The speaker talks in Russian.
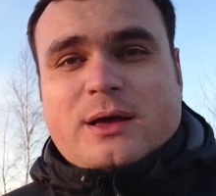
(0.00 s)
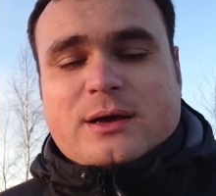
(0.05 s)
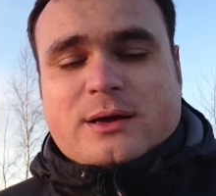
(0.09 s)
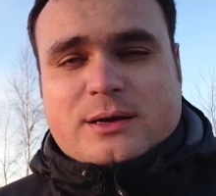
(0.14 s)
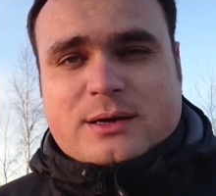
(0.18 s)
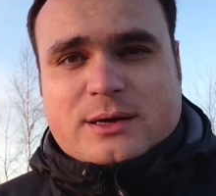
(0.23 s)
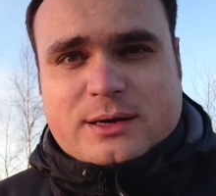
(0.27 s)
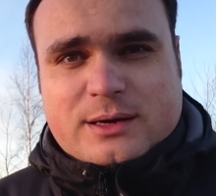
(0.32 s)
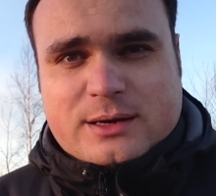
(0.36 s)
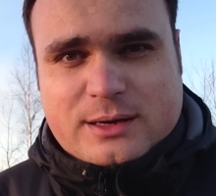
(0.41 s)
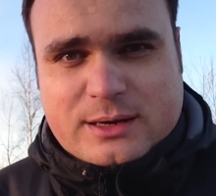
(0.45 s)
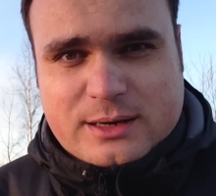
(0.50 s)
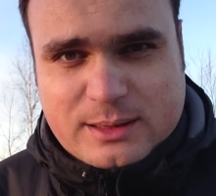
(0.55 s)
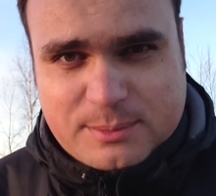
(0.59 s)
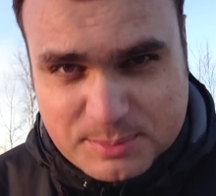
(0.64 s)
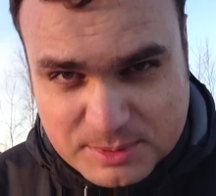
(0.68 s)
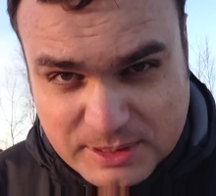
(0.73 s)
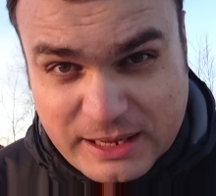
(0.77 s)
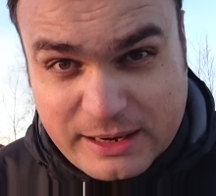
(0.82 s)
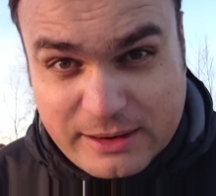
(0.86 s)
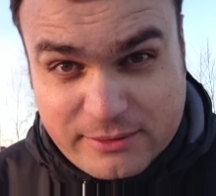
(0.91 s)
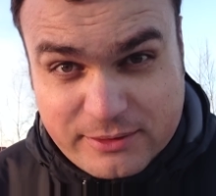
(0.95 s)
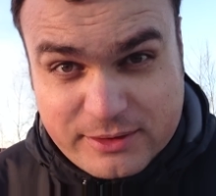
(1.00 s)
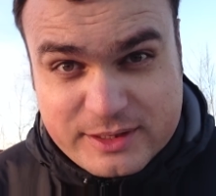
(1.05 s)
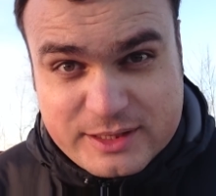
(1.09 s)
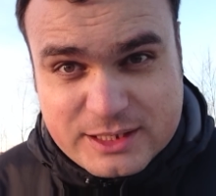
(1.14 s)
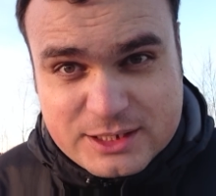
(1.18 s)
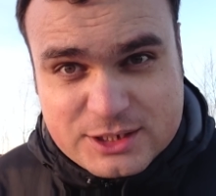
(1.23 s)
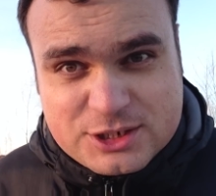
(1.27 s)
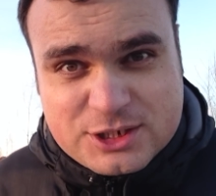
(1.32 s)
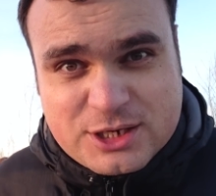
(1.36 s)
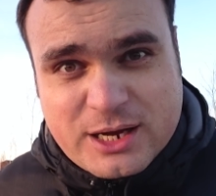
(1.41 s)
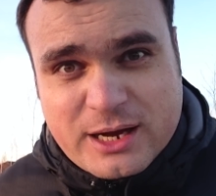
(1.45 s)
э, первого
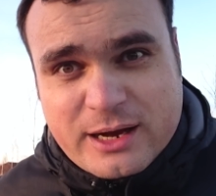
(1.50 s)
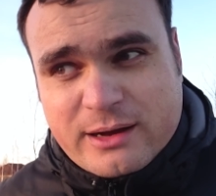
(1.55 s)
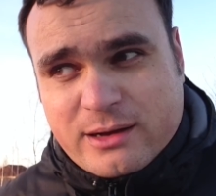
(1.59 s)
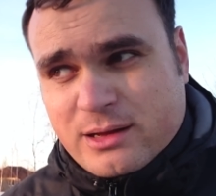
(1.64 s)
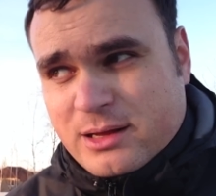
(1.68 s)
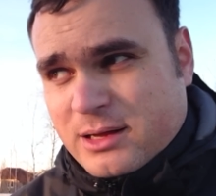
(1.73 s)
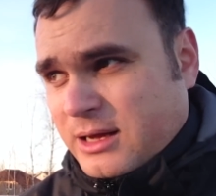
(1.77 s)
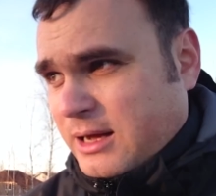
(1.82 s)
этажа.